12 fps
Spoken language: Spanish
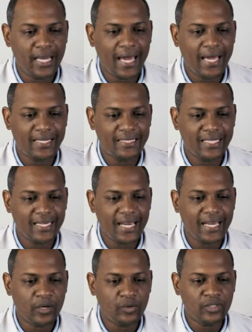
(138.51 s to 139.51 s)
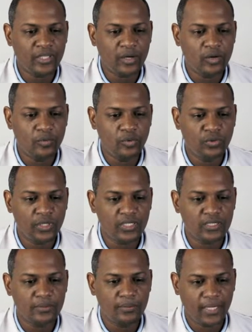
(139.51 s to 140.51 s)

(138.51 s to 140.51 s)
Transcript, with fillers: las arterias carótidas comunes.